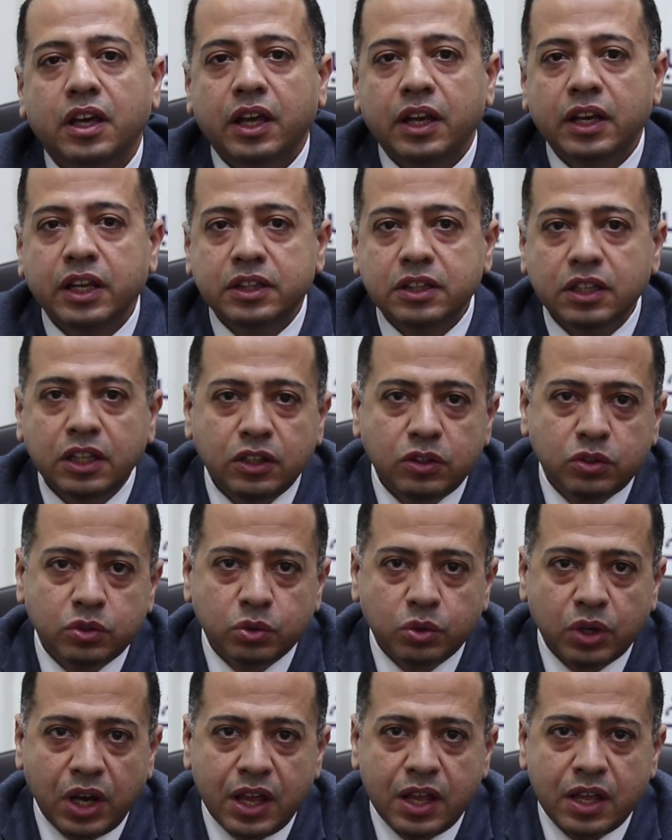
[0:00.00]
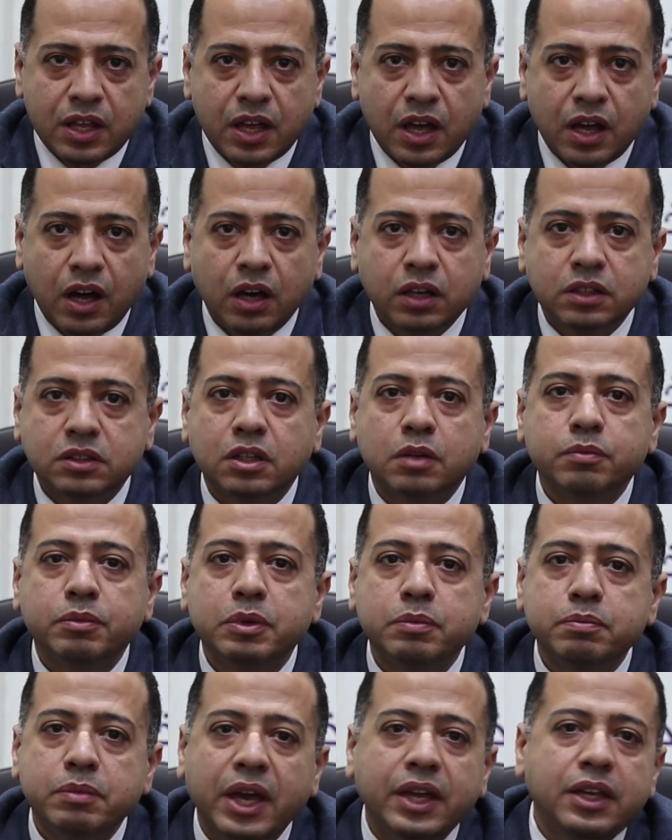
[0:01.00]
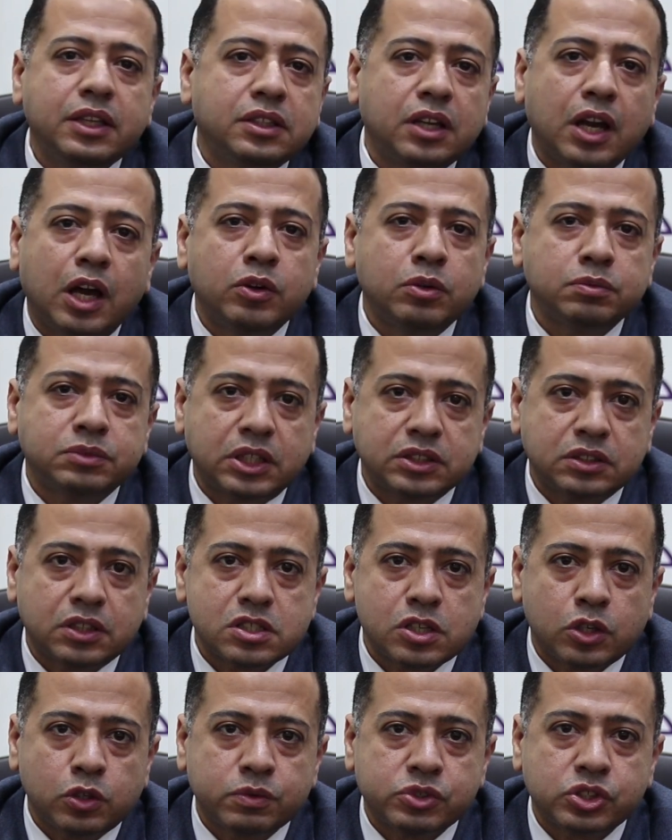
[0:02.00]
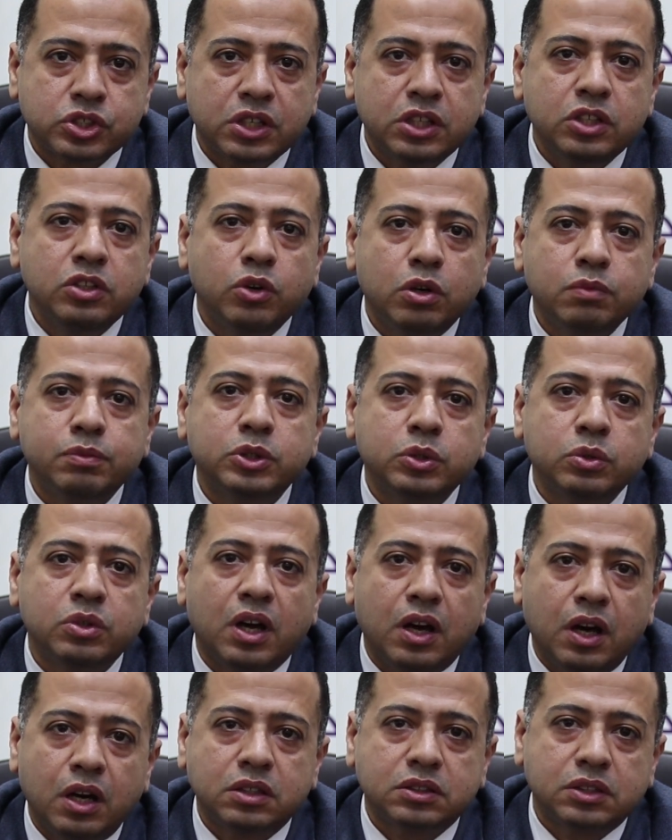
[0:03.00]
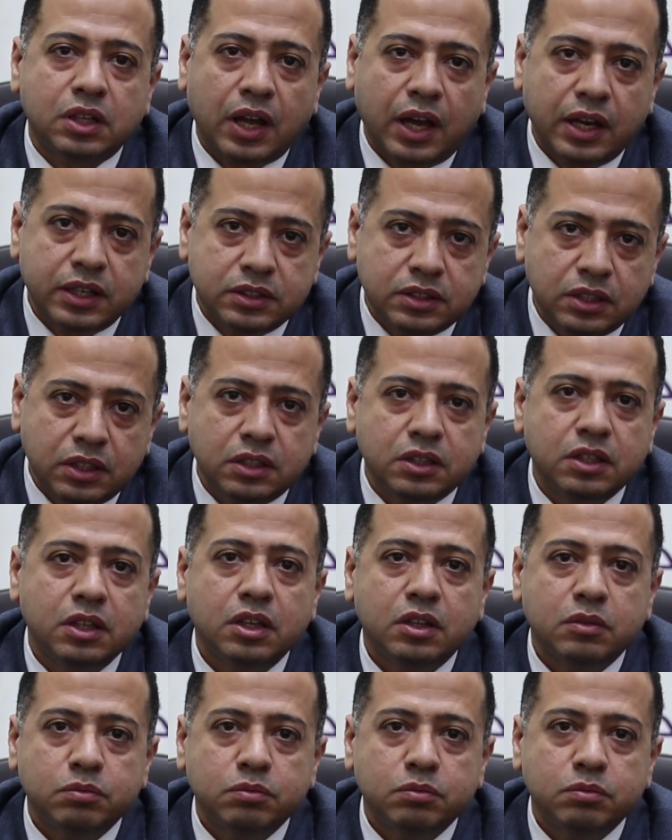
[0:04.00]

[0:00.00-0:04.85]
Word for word: الاثنين دول اكتر من بقيه العوامل بتاعه التصلب الشرايين هم دول اكتر حاجتين